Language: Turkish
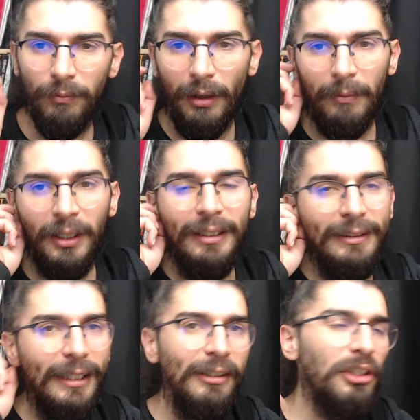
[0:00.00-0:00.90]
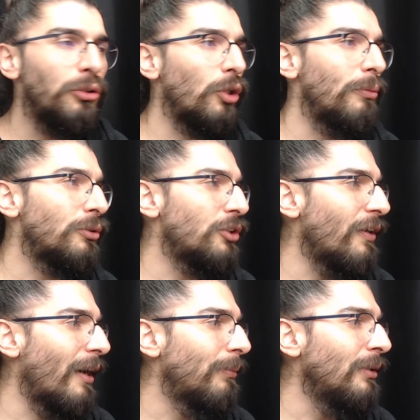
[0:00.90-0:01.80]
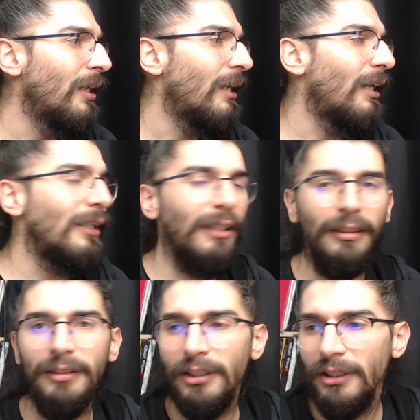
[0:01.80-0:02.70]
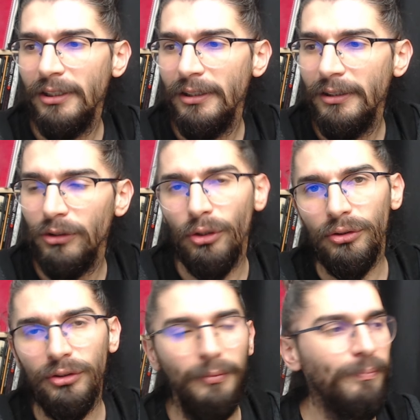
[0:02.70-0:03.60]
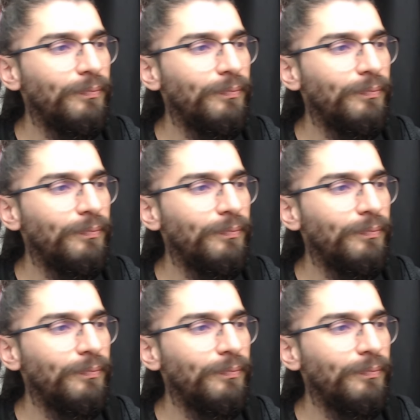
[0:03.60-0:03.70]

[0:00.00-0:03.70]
Tamam. Yedinci sorumuzun cevabı Adana'dır diyoruz.